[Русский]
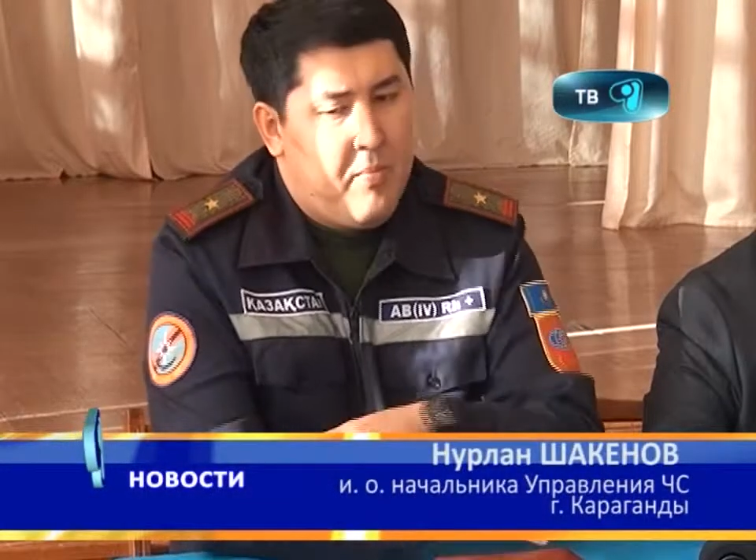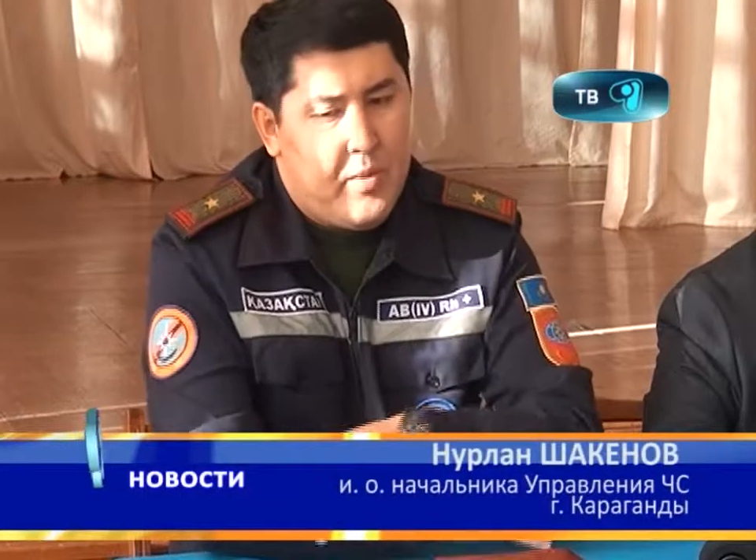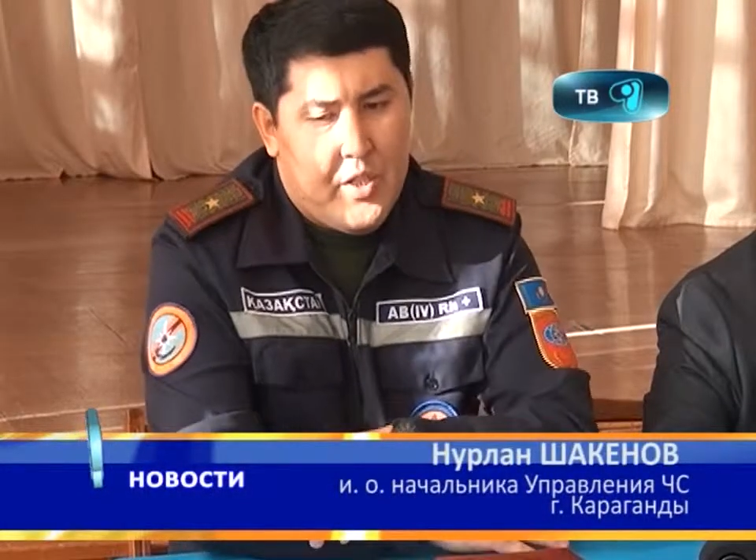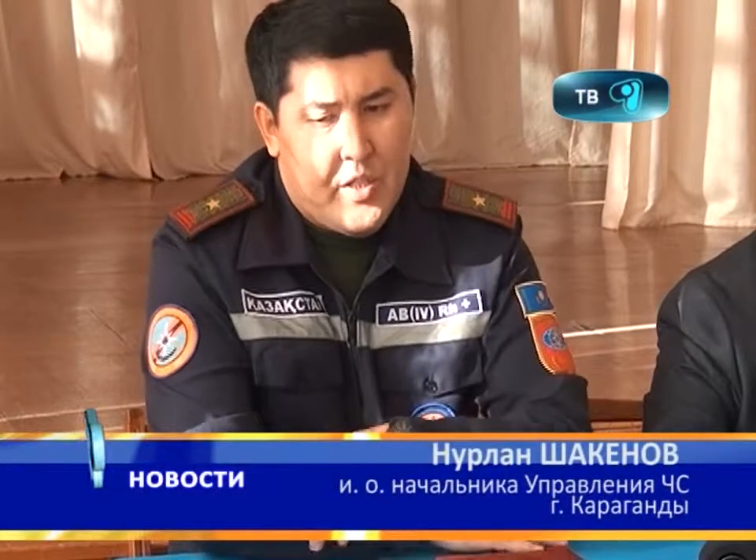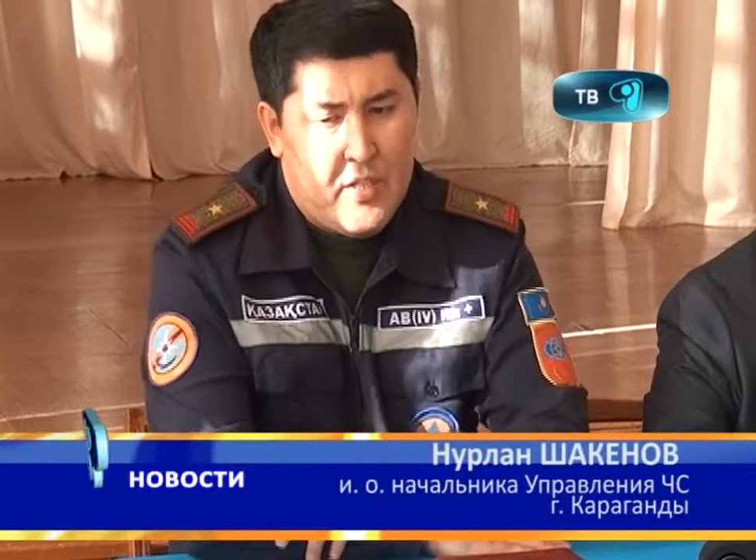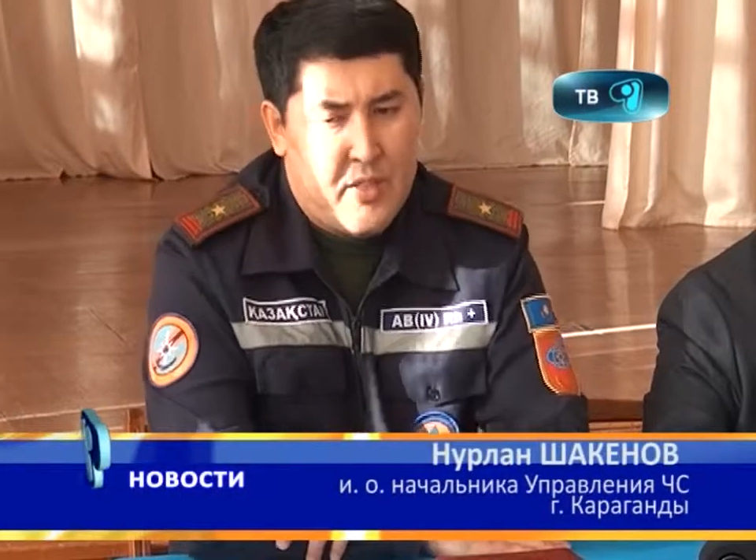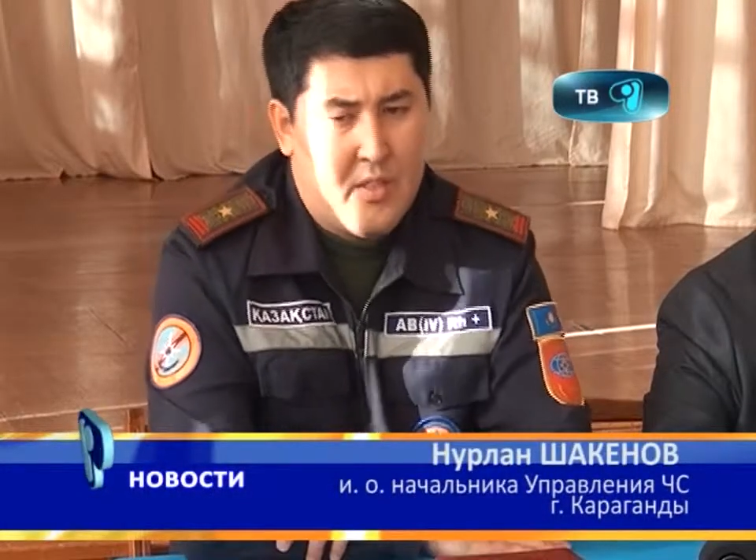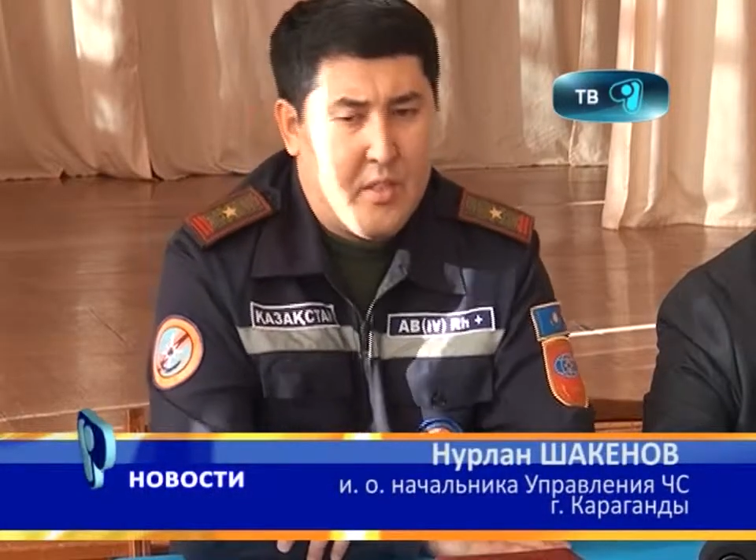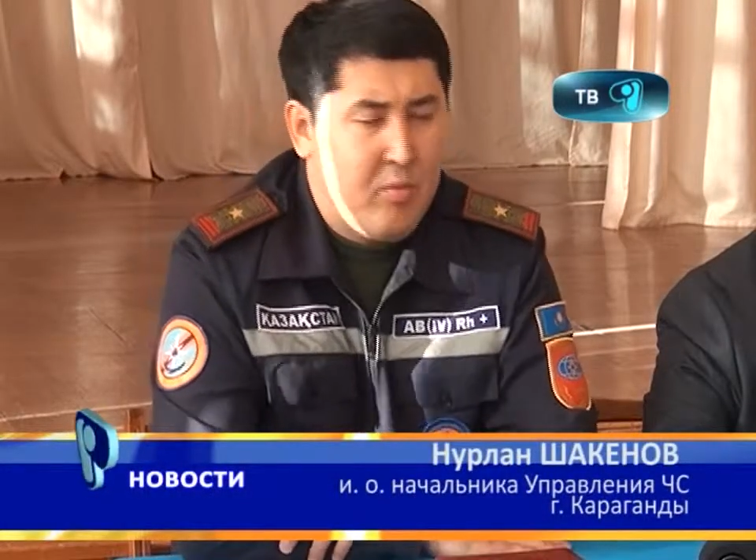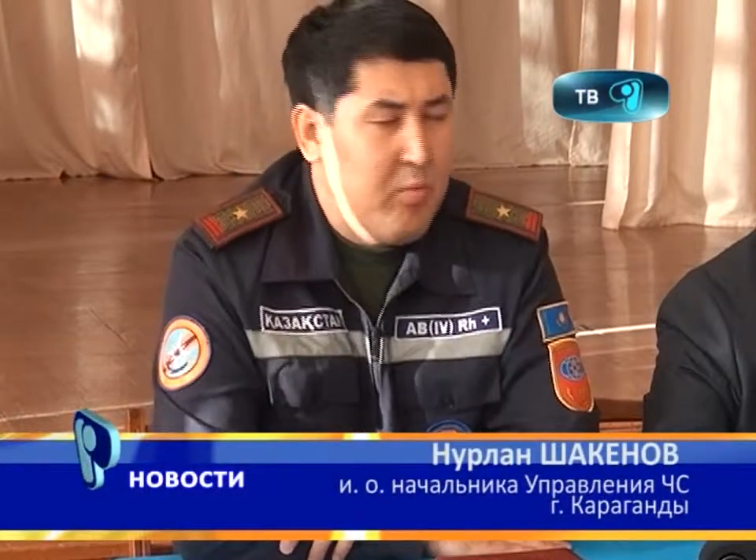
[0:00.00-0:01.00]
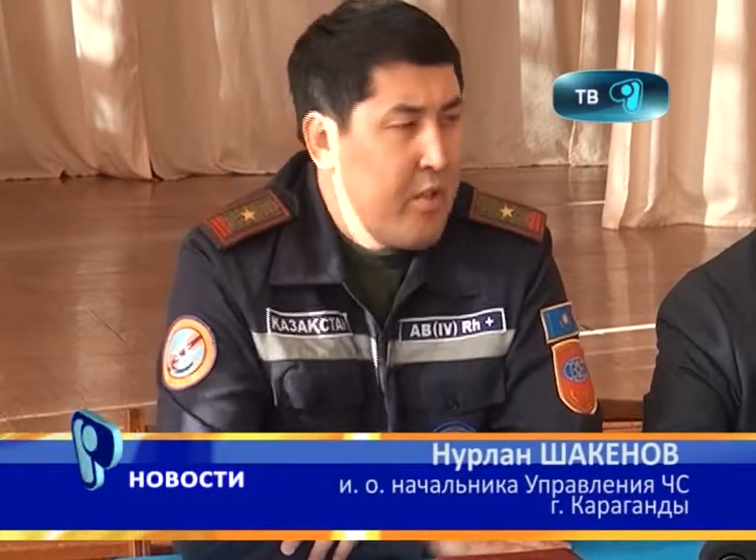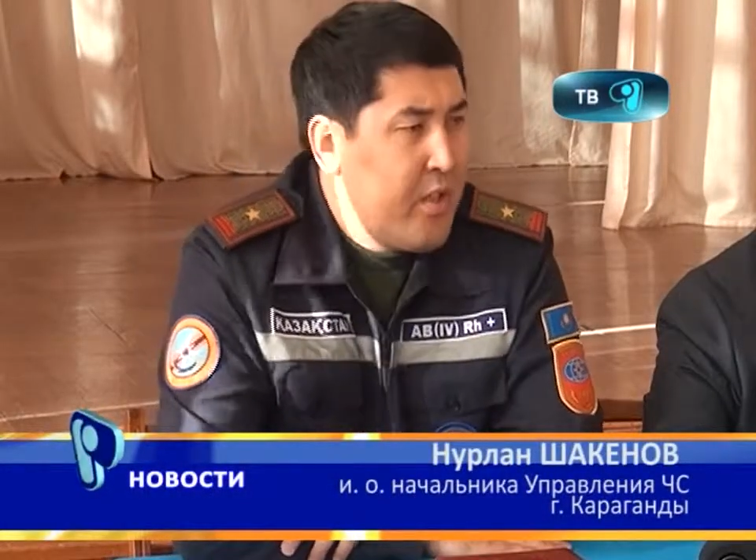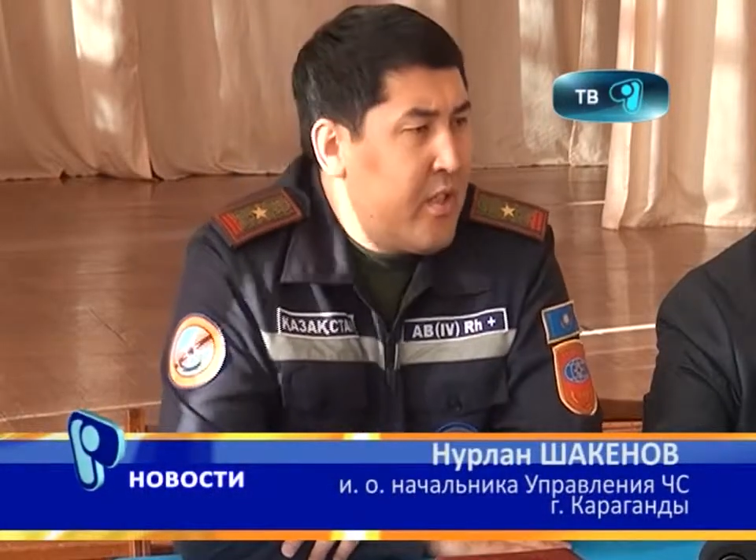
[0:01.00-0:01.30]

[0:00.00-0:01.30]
ПЧС Республики